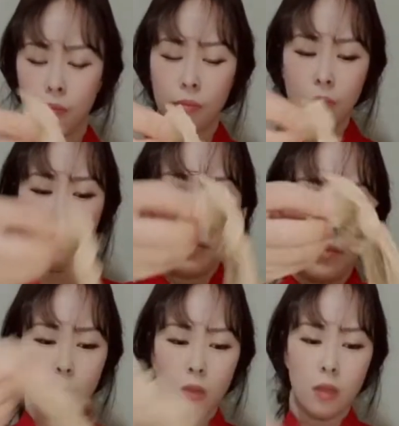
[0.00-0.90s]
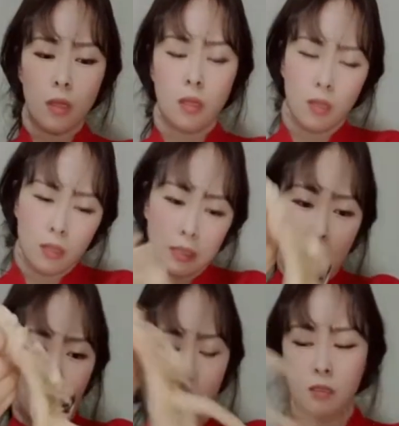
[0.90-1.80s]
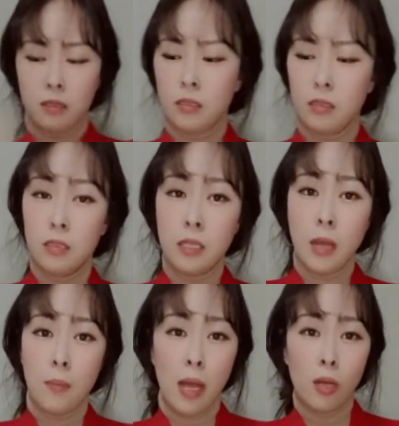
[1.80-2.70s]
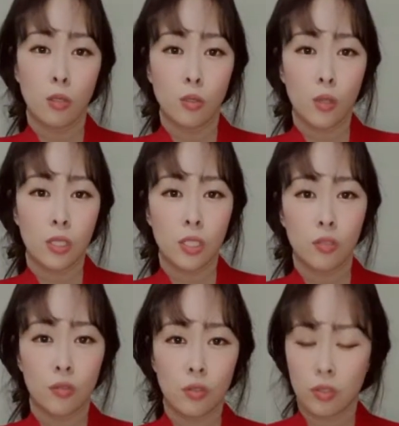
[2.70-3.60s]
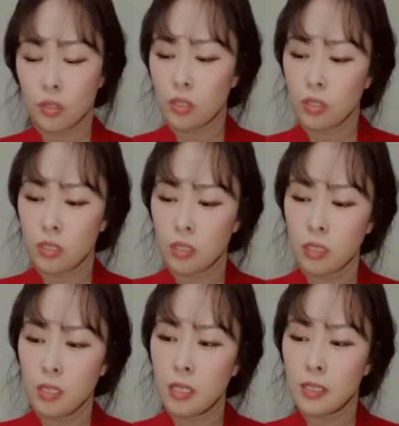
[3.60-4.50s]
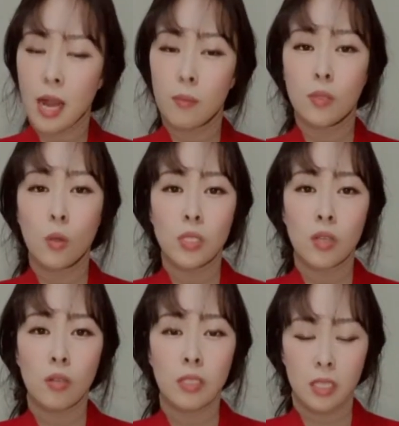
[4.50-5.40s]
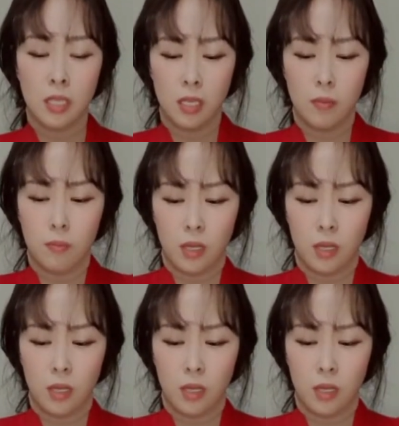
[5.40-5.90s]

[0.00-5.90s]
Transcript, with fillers: 방건조인 친구들은 삶은 오징어 느낌 같더라고요, 저는. 그래서 이렇게